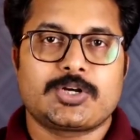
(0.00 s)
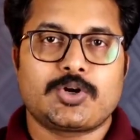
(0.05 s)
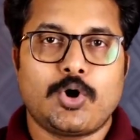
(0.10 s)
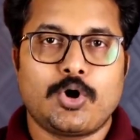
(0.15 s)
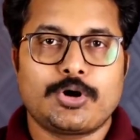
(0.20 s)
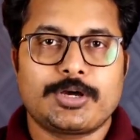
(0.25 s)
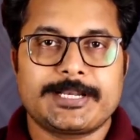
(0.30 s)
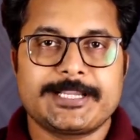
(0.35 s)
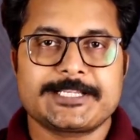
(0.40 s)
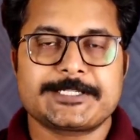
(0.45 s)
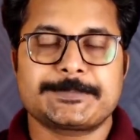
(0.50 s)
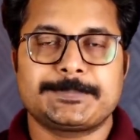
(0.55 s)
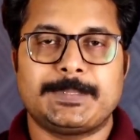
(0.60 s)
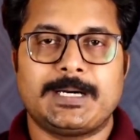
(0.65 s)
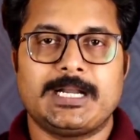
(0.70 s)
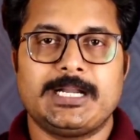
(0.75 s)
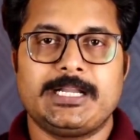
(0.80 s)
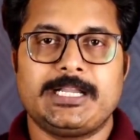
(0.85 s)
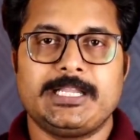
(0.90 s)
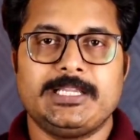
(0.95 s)
कांग्रेस
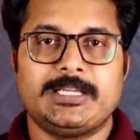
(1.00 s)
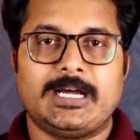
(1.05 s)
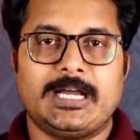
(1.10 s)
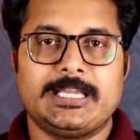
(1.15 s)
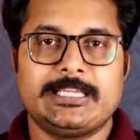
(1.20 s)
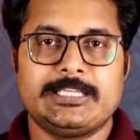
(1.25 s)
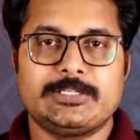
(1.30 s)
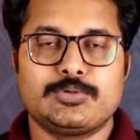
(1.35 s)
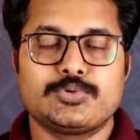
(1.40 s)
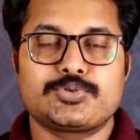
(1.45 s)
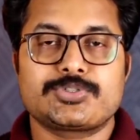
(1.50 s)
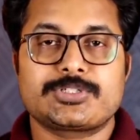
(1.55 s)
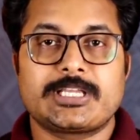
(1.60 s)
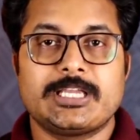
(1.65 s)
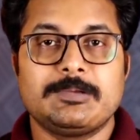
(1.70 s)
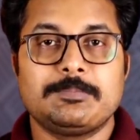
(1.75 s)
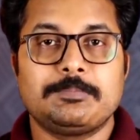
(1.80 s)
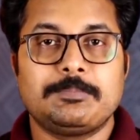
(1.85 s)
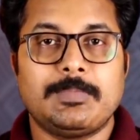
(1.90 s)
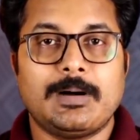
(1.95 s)
पार्टी आई
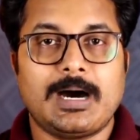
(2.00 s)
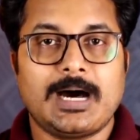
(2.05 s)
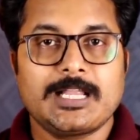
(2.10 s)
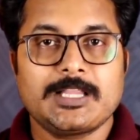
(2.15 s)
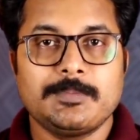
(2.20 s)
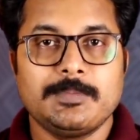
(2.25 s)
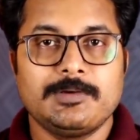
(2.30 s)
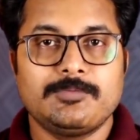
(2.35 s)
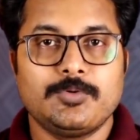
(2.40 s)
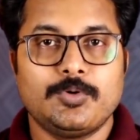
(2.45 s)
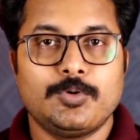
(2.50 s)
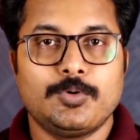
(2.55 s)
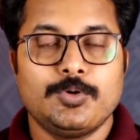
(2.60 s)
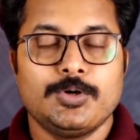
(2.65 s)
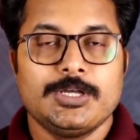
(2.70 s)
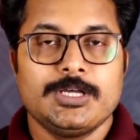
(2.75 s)
उसके बाद में वो